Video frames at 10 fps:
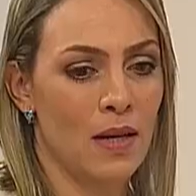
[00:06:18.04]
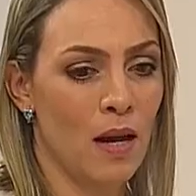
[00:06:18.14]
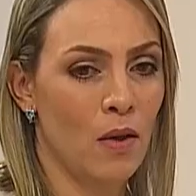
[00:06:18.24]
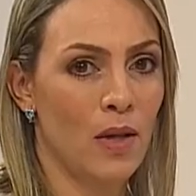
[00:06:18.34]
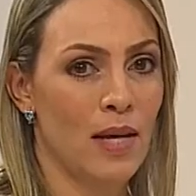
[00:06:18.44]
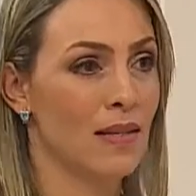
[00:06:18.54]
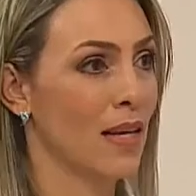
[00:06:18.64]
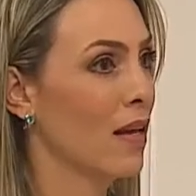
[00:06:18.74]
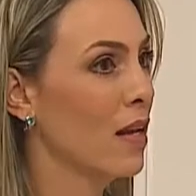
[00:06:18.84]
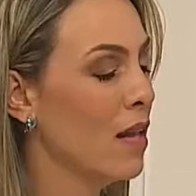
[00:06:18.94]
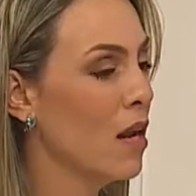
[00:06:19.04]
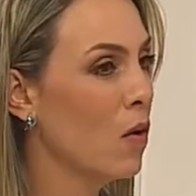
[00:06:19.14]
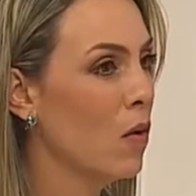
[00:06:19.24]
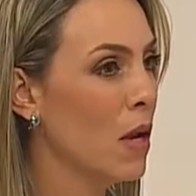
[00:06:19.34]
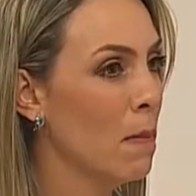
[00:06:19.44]
ese grado de ansiedad que
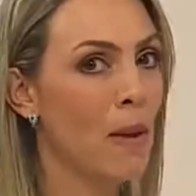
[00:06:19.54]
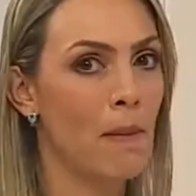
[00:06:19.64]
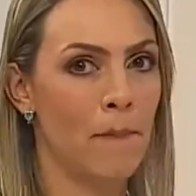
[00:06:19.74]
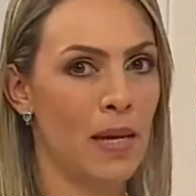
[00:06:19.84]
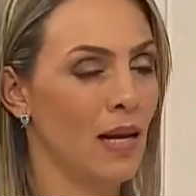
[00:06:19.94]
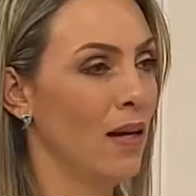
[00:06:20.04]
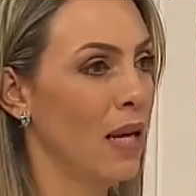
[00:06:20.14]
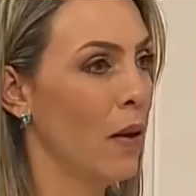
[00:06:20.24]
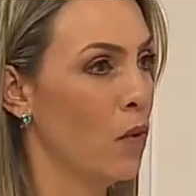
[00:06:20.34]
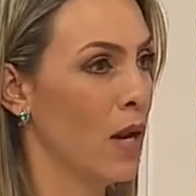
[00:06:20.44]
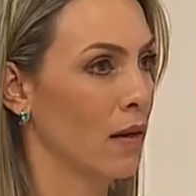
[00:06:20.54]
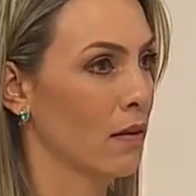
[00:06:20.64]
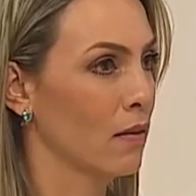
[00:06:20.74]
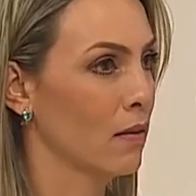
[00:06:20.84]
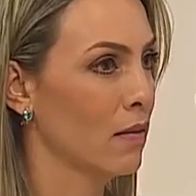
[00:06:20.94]
tengo me impida laborar.
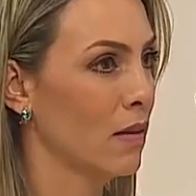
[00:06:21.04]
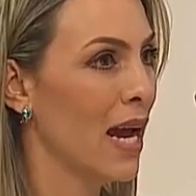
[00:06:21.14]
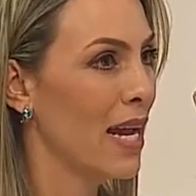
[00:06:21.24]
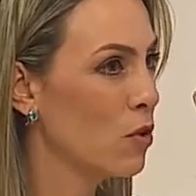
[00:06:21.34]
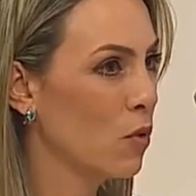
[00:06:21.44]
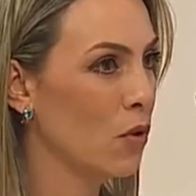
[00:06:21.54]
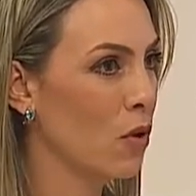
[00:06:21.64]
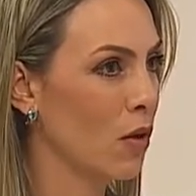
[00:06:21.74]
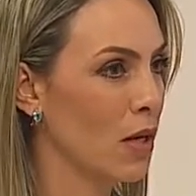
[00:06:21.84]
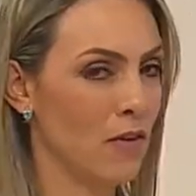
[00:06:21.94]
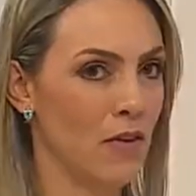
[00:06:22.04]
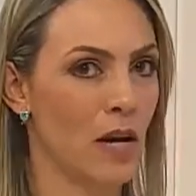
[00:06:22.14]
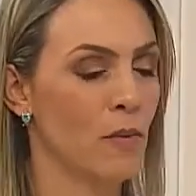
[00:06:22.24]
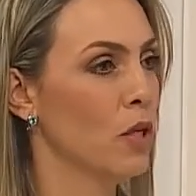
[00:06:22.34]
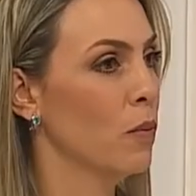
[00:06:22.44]
Ahí es cuando lo
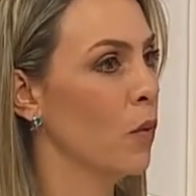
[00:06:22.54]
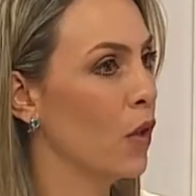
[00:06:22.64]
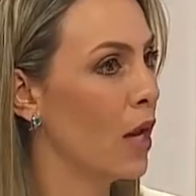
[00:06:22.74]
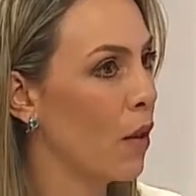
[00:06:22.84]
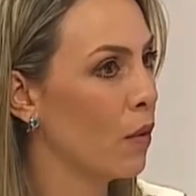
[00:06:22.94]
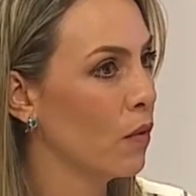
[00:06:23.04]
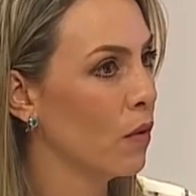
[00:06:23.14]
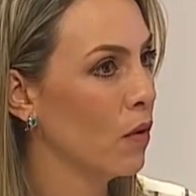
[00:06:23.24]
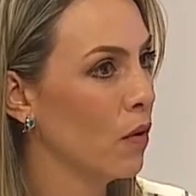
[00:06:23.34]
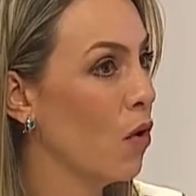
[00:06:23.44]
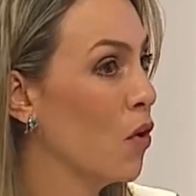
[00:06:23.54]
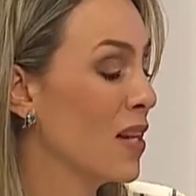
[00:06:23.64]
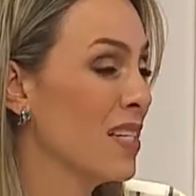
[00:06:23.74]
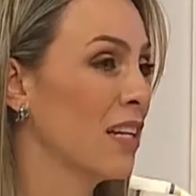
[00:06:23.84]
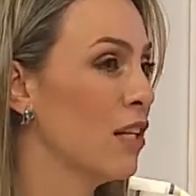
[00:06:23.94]
clasificamos en moderado. ¿O qué
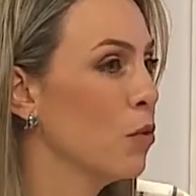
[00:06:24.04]
otras